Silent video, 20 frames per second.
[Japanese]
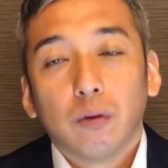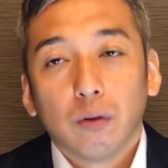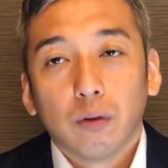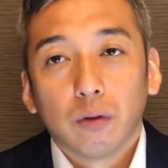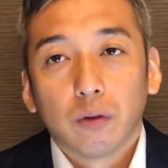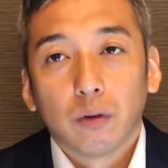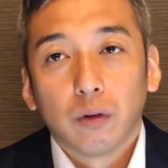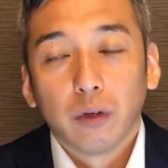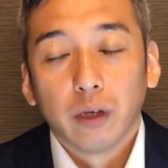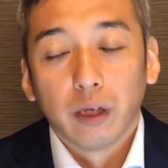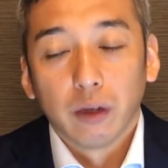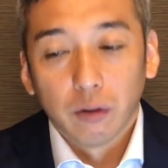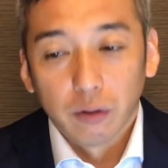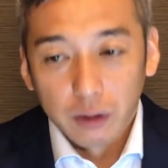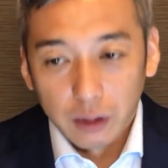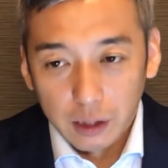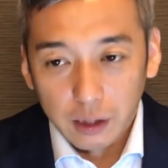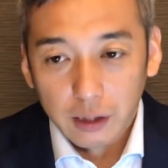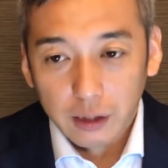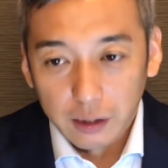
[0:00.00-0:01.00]
声を
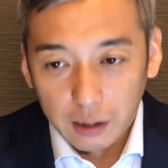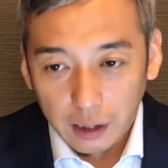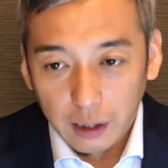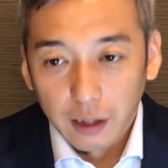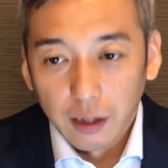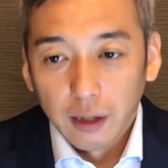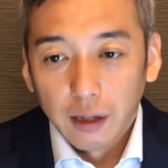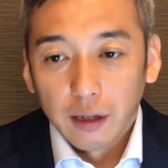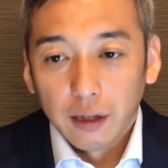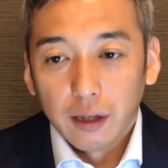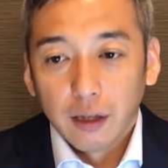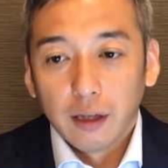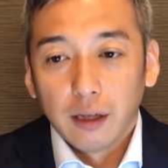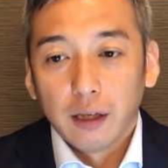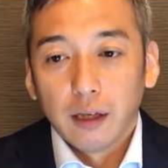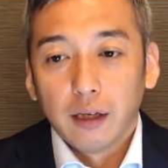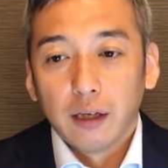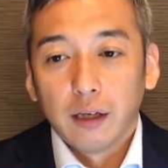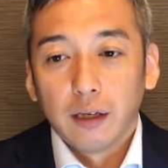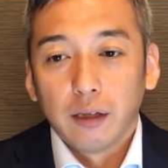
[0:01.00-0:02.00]
聞いて、
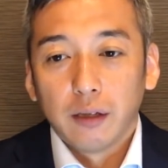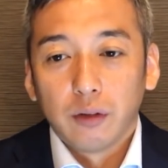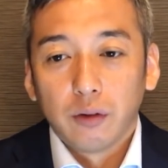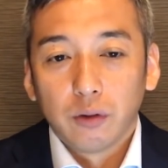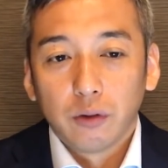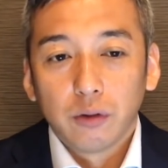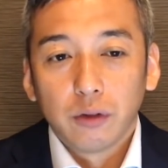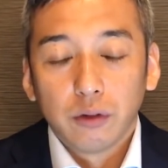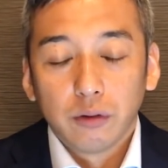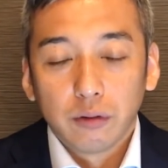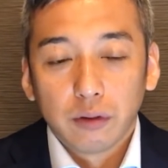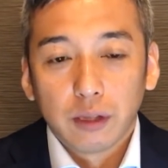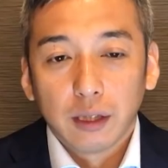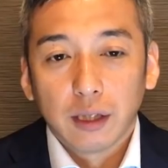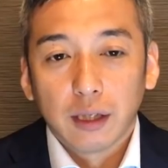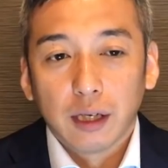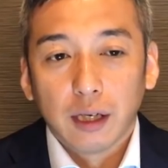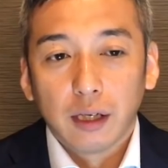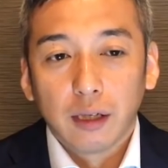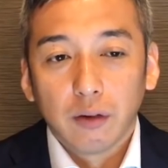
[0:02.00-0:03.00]
えー、どういう
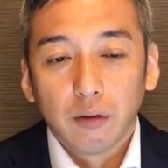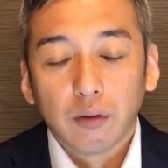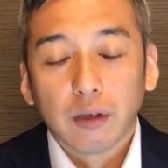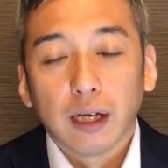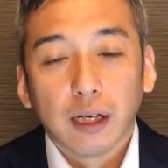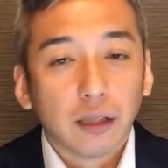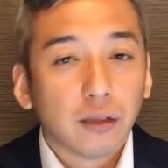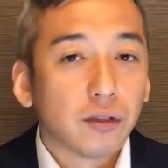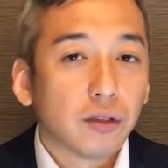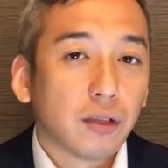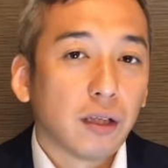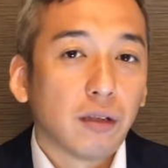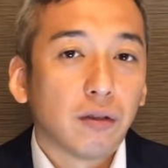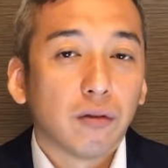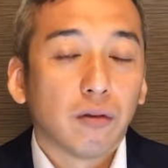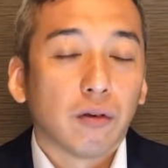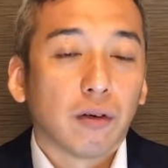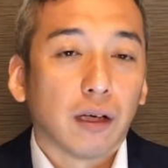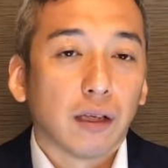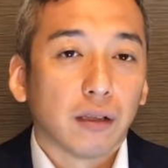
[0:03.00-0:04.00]
世界を感じて
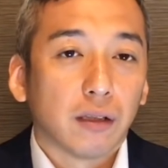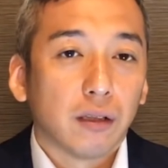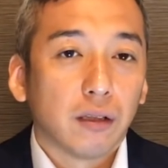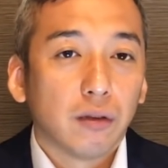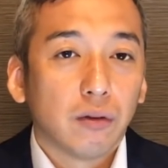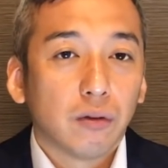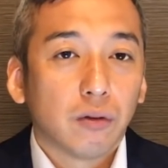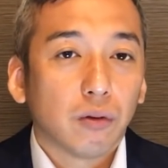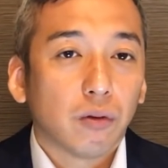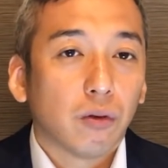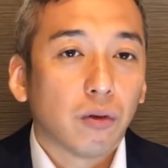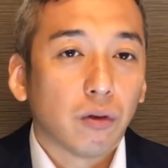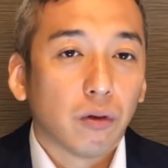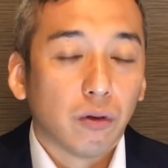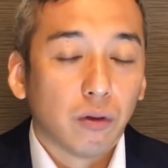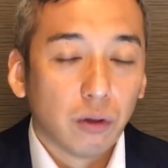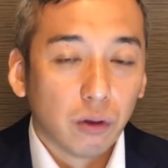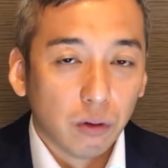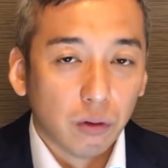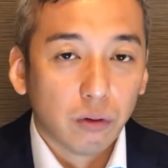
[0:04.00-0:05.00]
るのかっていうとこ
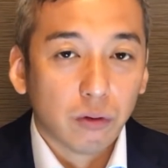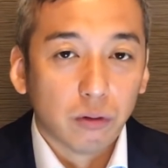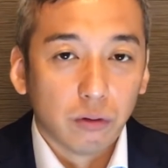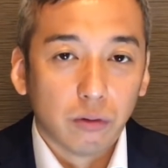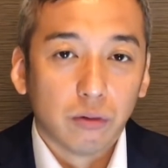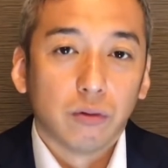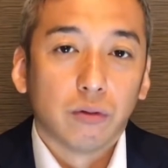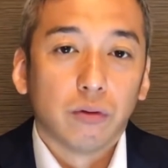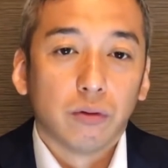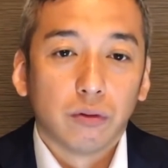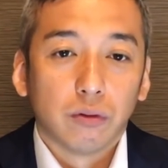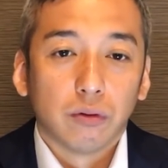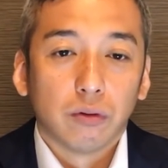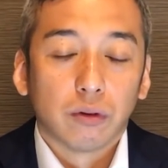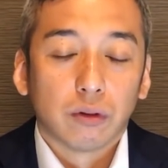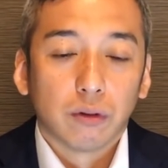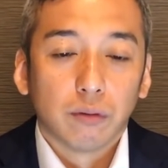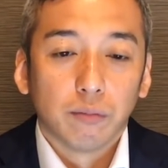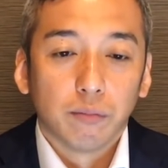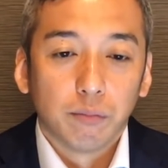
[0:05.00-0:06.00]
ろをよく
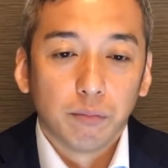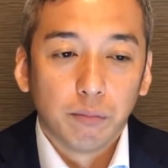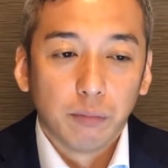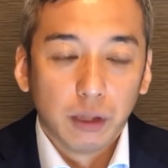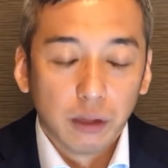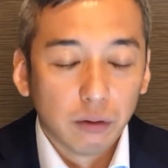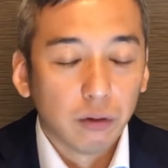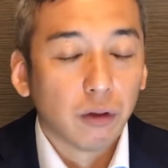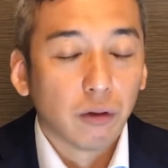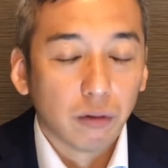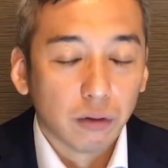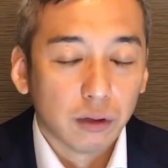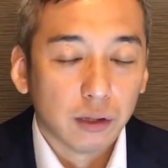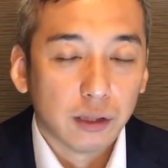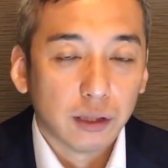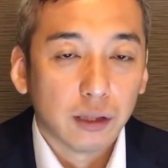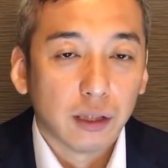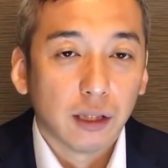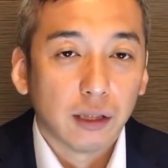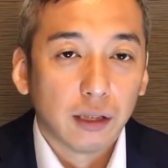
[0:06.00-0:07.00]
見るよう
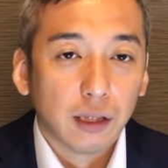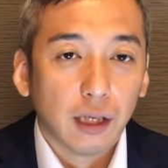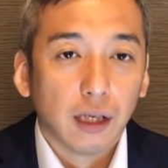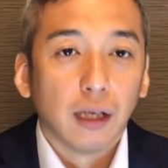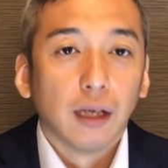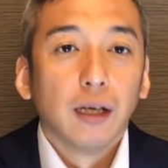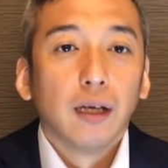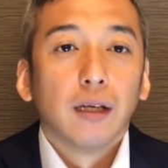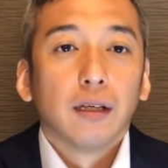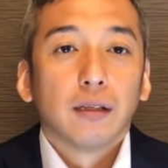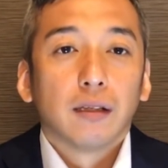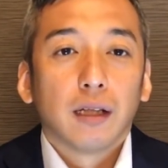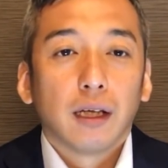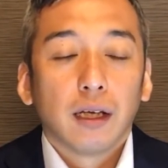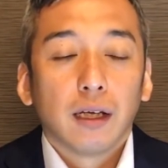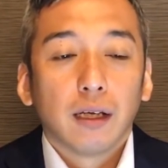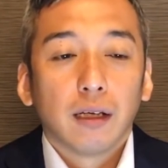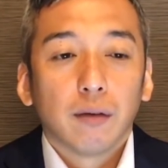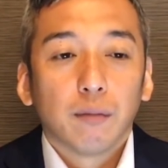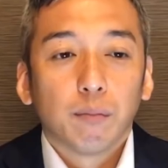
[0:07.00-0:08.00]
にしてて
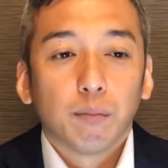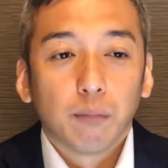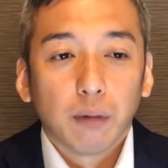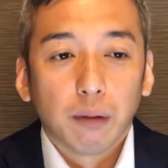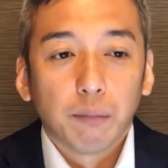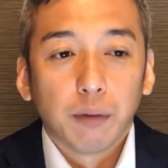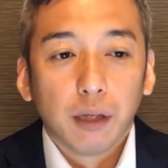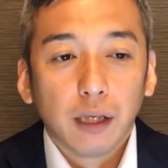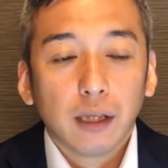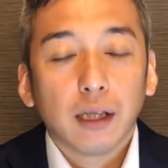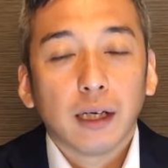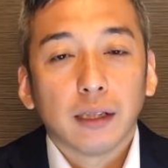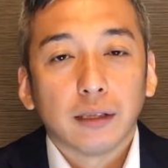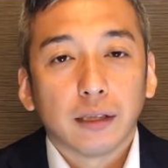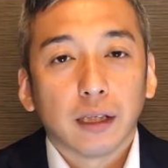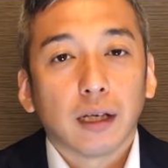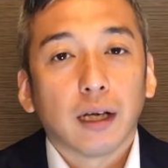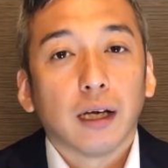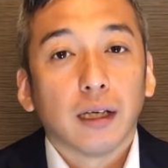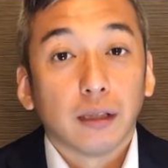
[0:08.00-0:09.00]
で、まあ、見えない
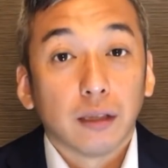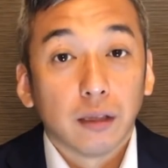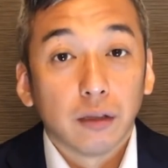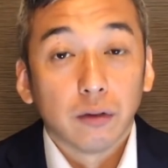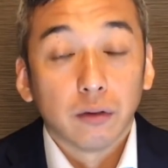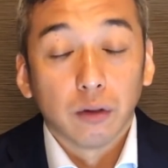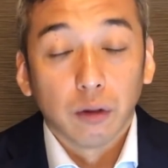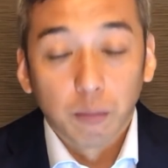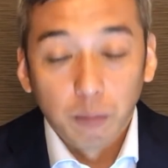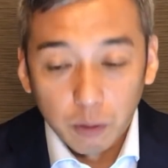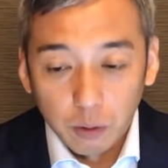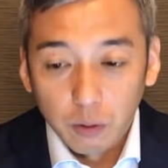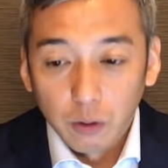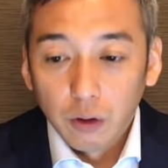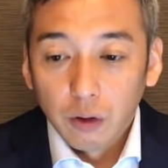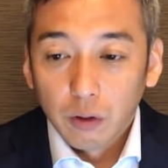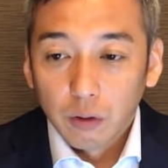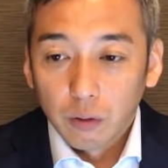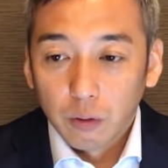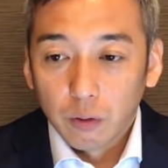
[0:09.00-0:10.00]
世界っていうのも
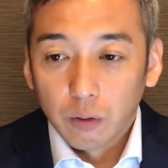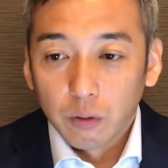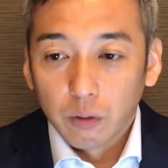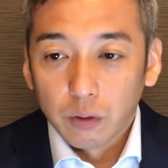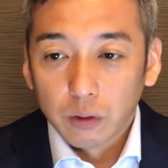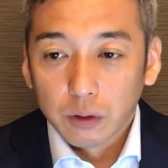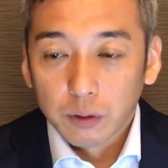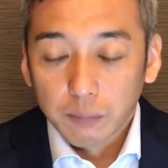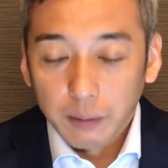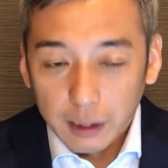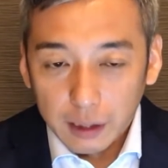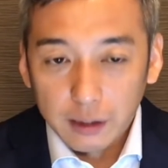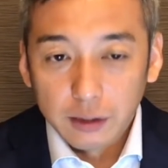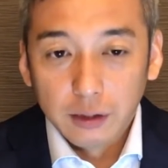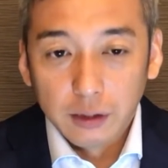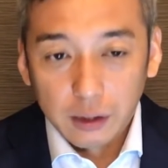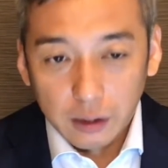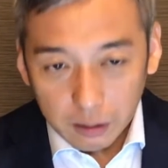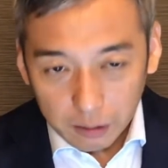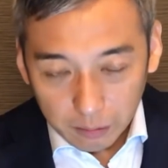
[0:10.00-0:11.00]
素晴ら
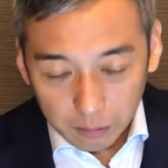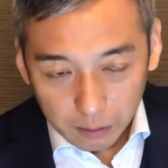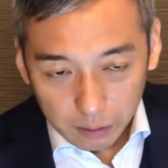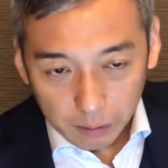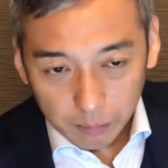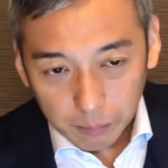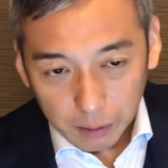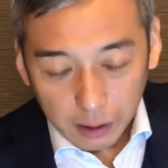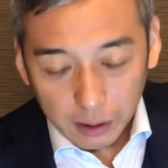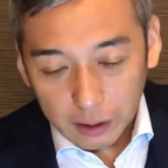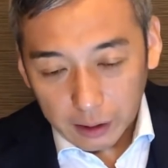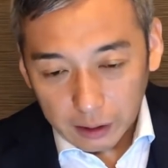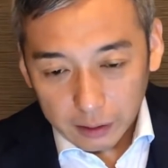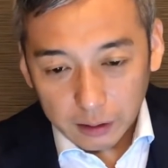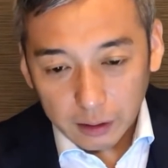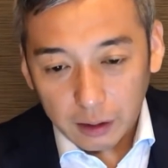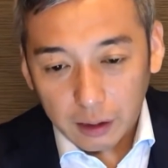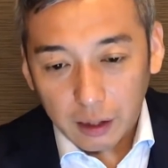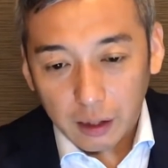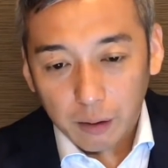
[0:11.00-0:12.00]
しい見えない
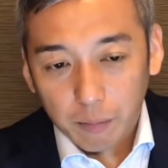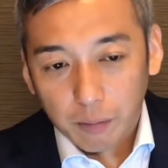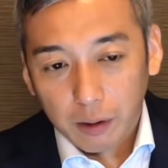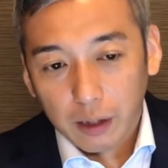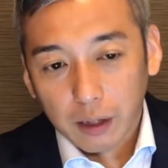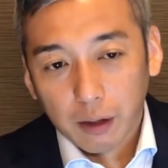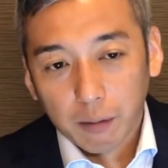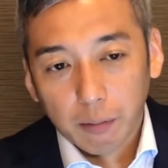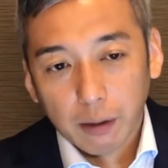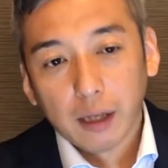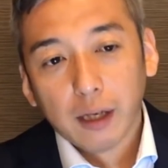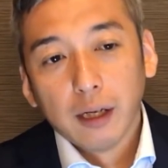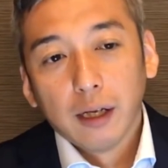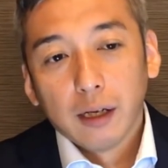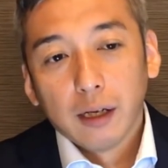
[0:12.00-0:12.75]
世界もあれば